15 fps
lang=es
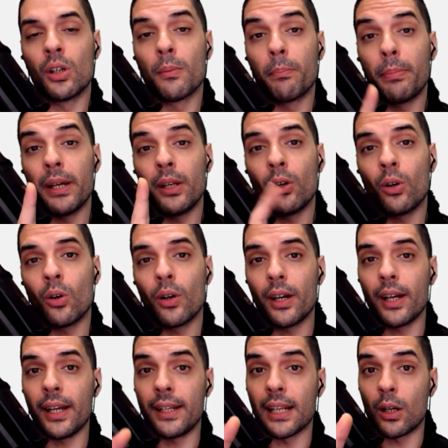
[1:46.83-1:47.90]
pero
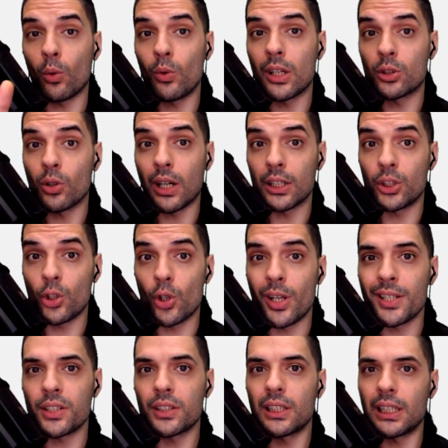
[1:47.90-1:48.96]
en algunas
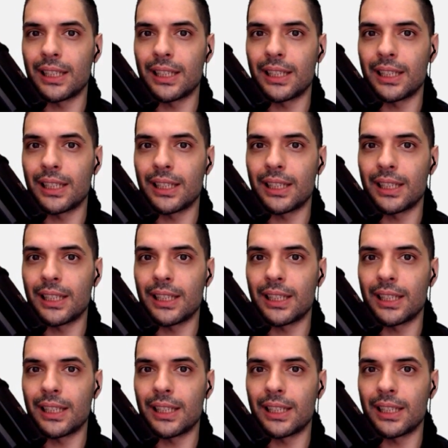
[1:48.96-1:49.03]
ocasiones